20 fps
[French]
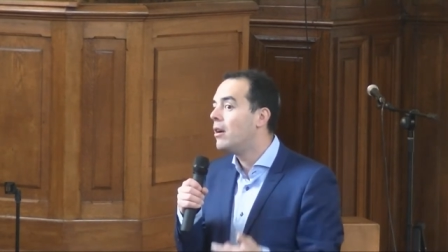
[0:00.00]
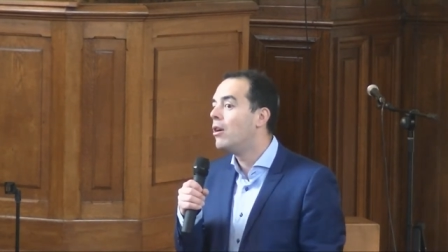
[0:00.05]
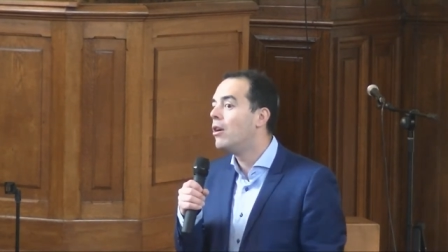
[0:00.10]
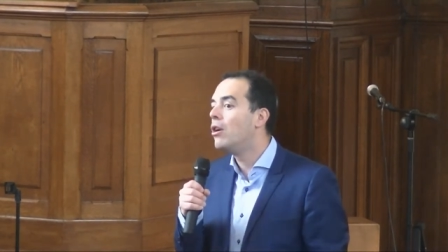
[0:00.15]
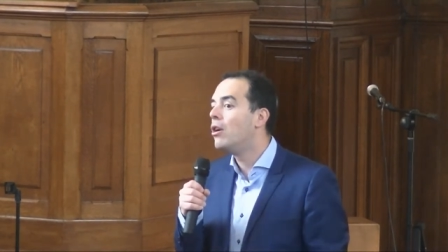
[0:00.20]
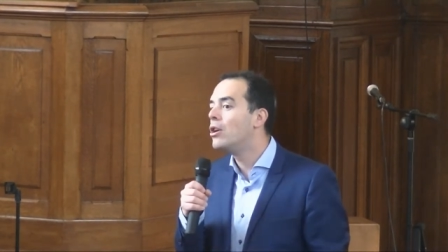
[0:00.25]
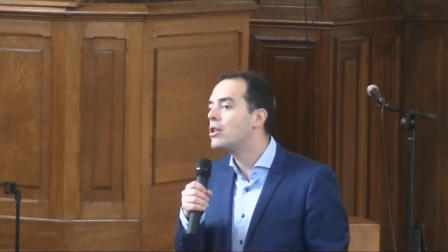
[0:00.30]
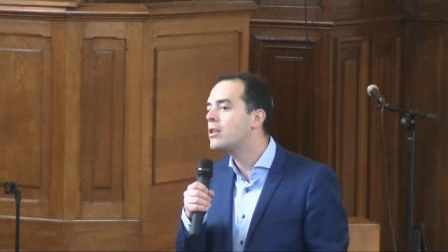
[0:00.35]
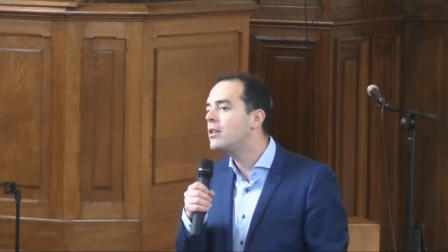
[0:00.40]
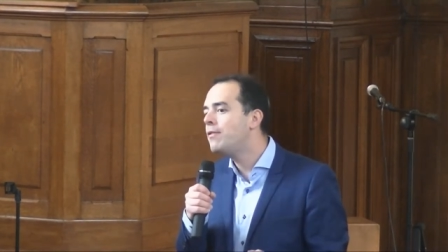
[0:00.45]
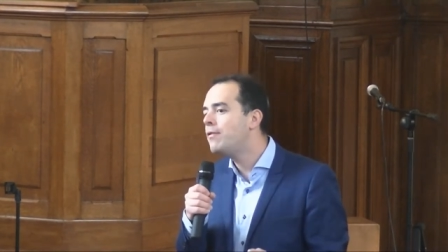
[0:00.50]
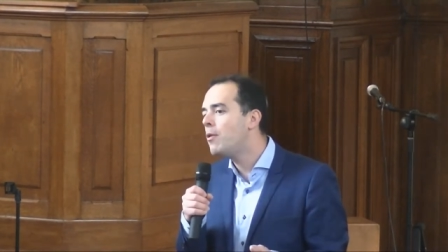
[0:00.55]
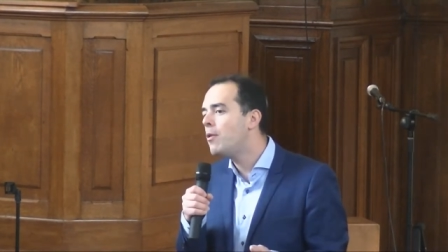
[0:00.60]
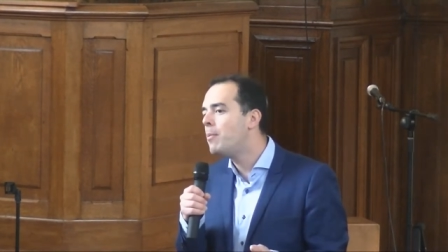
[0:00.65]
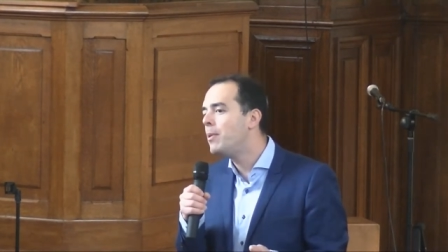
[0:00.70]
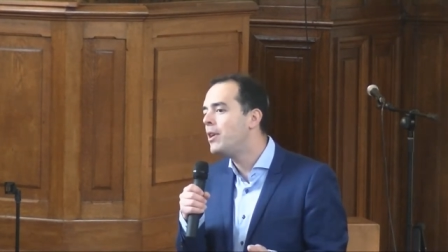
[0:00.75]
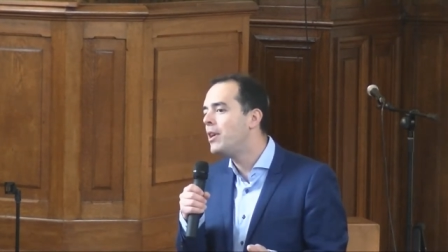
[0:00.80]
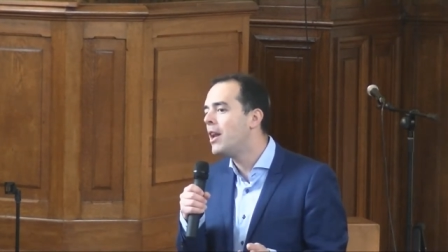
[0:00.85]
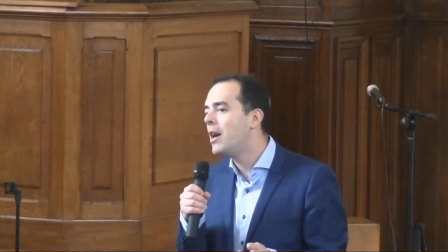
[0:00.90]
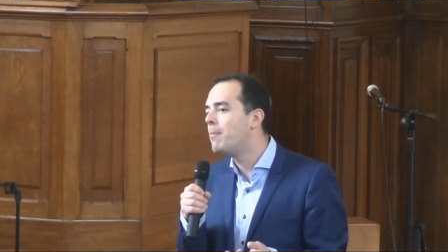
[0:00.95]
euh, est-ce qu'il faut
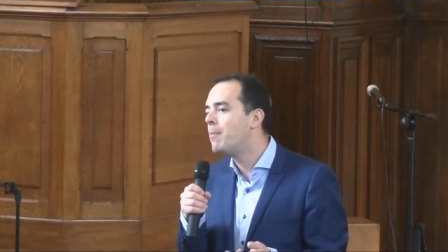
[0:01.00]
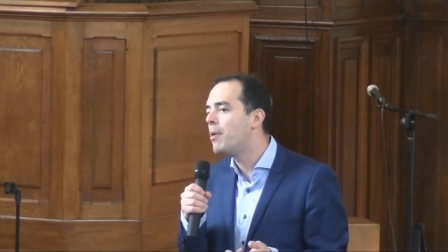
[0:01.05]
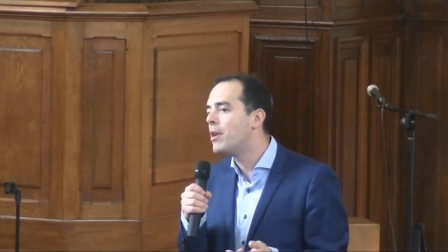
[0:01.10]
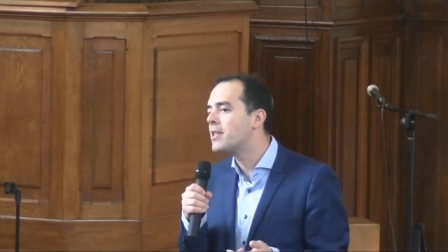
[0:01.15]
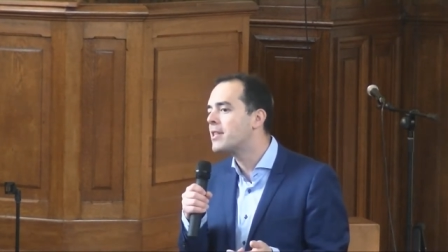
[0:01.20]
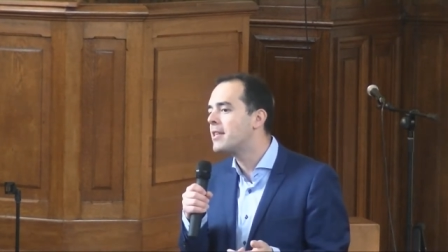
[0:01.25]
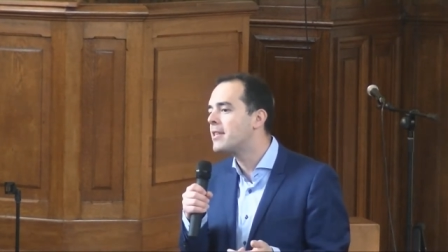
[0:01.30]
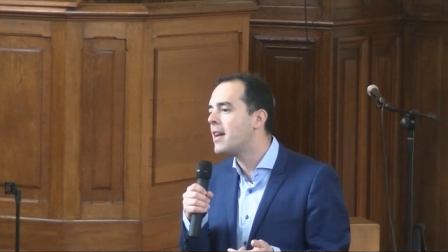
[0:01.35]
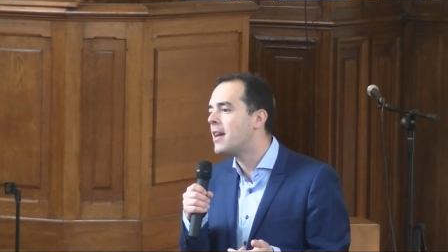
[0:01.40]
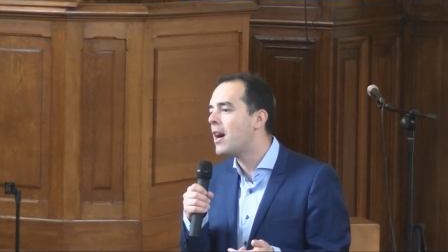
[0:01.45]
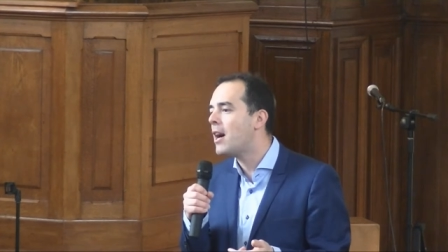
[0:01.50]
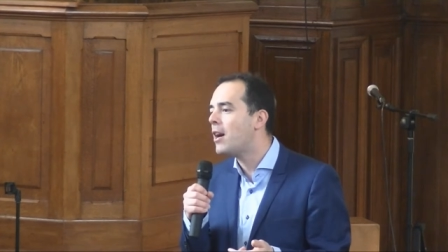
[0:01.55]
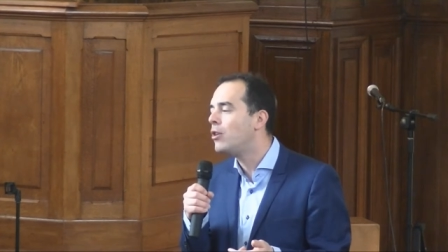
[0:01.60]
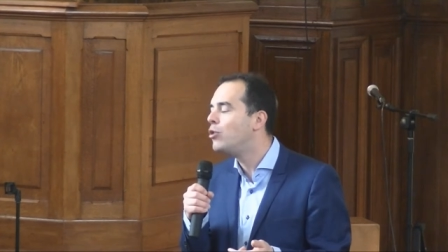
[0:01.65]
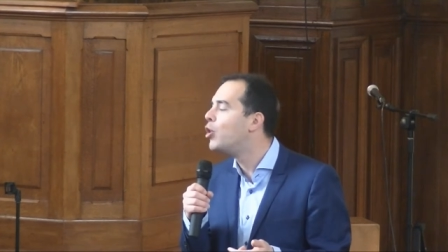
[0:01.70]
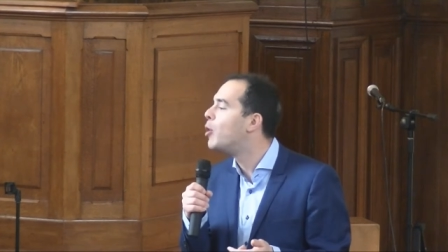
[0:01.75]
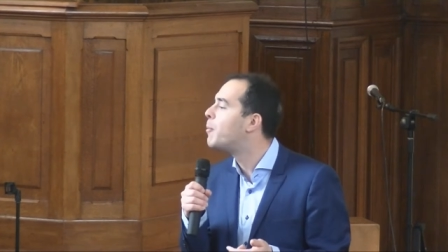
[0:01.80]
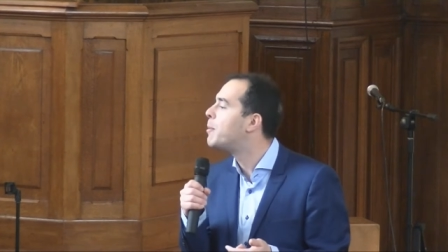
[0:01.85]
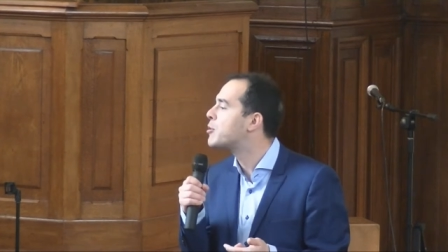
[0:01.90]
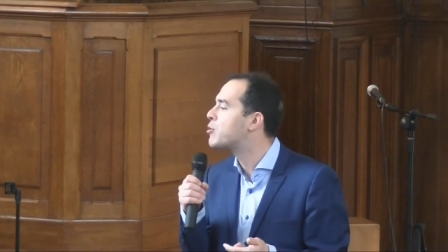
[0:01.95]
payer l'impôt à César
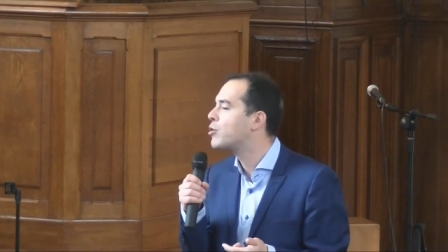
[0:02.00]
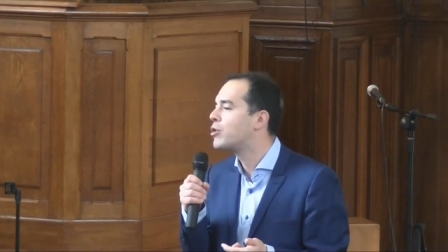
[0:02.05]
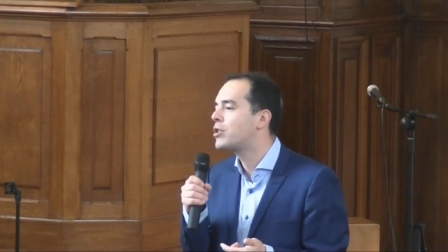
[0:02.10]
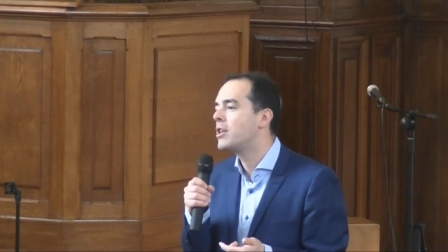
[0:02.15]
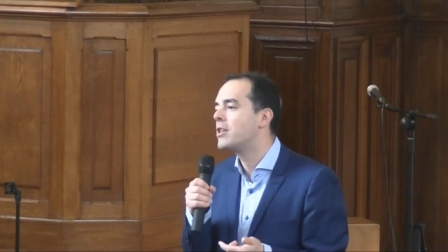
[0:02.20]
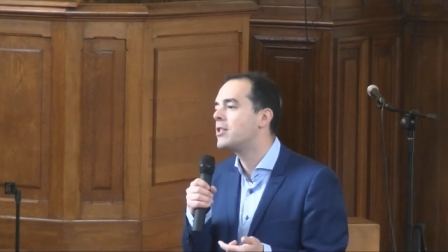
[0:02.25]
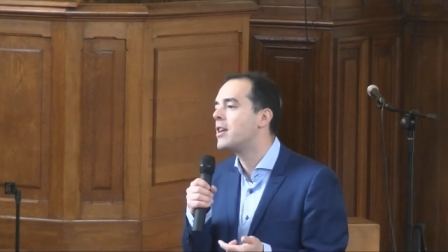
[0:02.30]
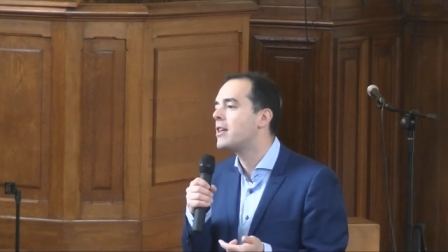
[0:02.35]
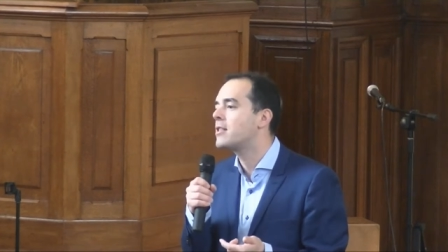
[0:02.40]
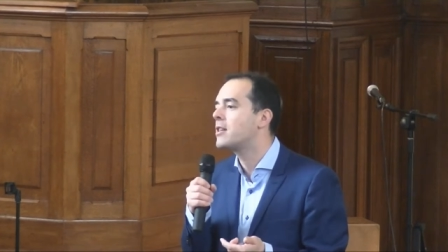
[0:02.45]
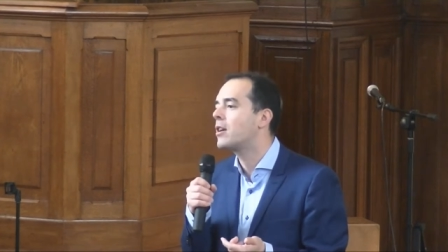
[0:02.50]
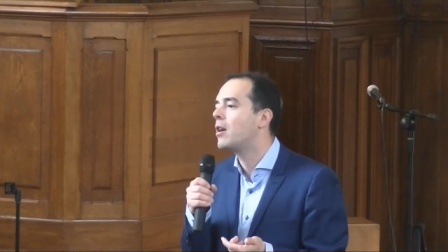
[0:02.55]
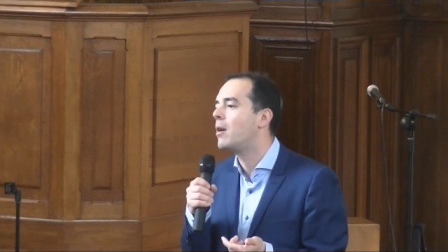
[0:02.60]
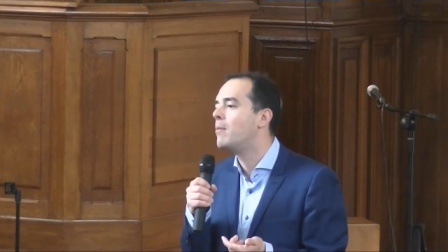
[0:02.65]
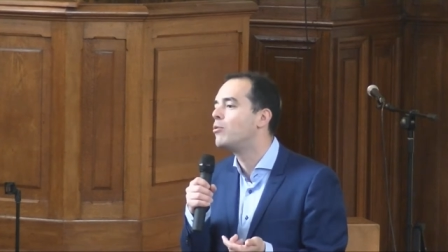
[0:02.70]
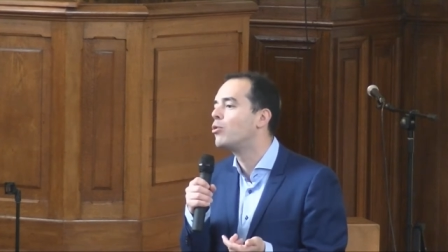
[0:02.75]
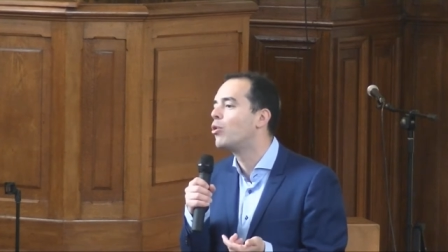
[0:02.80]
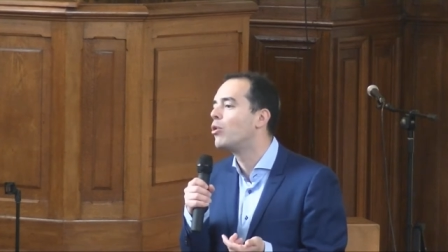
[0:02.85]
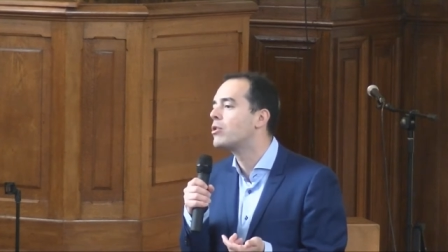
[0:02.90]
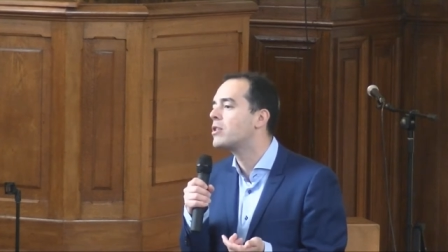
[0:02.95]
Non, parce que César, c'est quand
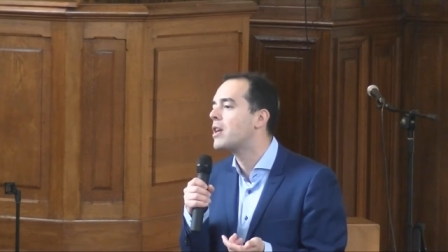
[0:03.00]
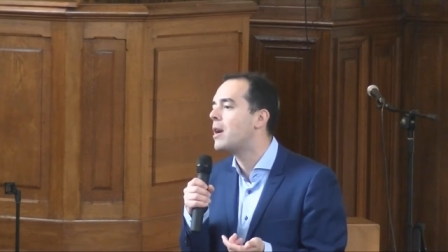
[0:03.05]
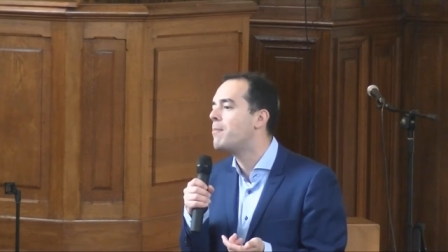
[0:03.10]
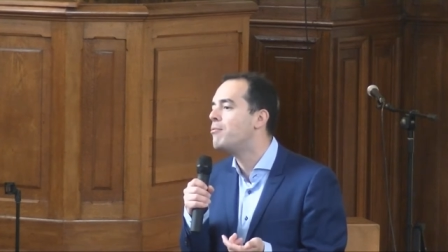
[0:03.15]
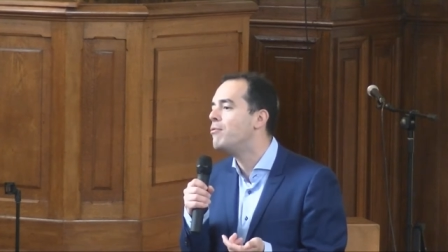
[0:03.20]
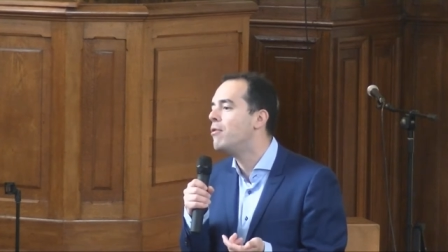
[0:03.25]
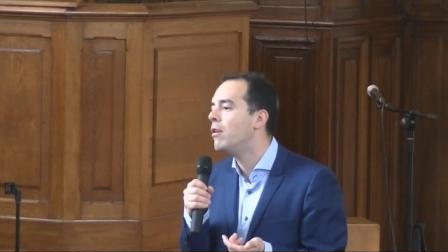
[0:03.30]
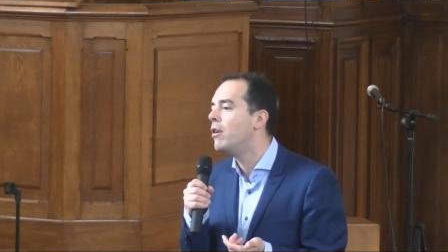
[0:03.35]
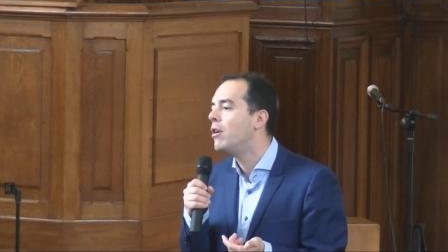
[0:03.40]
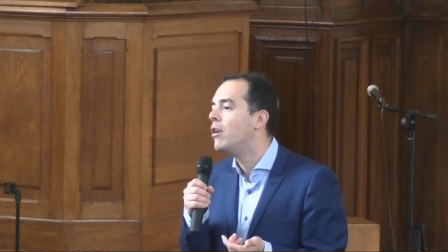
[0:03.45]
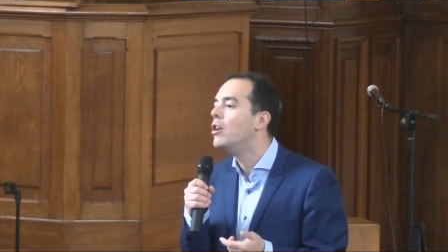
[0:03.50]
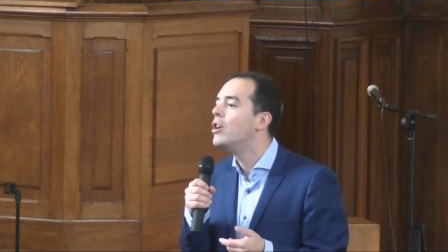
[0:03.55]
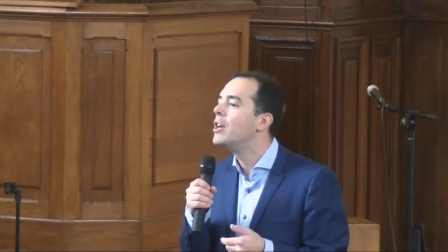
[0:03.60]
même une grosse crapule.